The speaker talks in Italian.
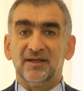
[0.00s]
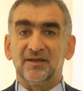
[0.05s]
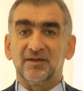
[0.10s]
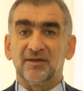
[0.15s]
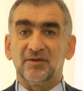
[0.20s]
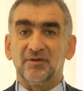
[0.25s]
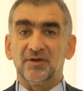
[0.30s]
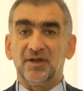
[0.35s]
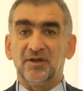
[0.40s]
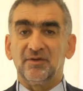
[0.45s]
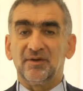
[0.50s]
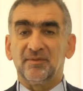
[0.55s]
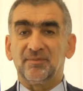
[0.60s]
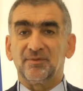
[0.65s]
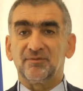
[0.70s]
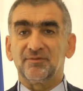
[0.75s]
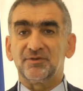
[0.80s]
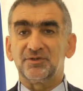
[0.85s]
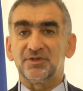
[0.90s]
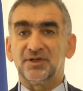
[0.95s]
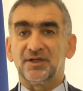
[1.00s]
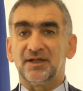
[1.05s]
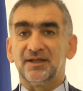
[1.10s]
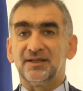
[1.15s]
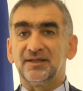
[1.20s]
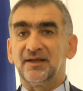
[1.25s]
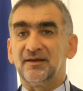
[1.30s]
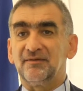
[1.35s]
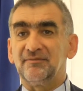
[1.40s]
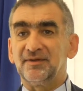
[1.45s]
che non è una
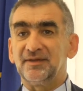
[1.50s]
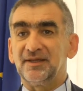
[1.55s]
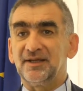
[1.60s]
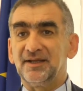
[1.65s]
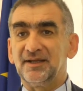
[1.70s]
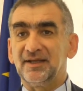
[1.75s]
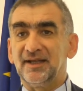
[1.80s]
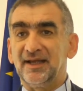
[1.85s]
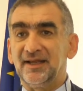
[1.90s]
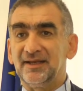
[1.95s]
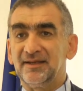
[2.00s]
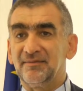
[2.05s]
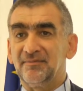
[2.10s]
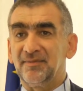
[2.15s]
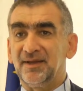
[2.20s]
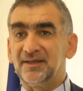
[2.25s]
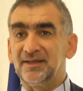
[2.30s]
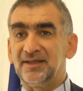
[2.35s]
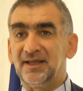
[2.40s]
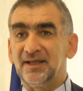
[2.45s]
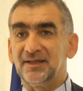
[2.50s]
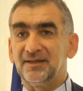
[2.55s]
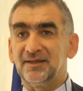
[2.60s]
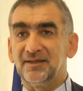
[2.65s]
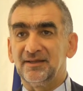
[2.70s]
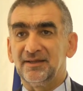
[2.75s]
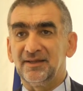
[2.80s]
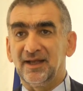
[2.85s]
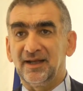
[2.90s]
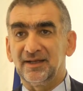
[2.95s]
professionalità veterinaria ma di,
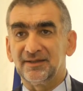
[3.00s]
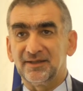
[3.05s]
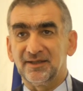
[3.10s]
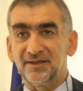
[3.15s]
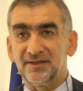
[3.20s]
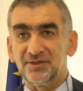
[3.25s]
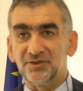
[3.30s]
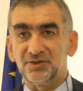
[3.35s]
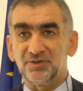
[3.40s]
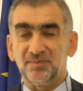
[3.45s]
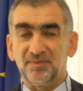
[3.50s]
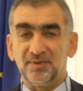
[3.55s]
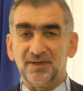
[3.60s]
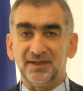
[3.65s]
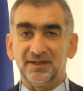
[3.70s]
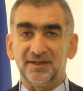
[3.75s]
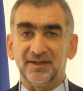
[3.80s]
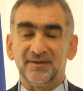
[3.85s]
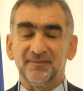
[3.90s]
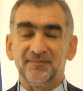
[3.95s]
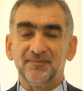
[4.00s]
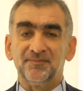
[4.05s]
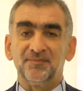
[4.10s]
di, eh, di alta disciplina.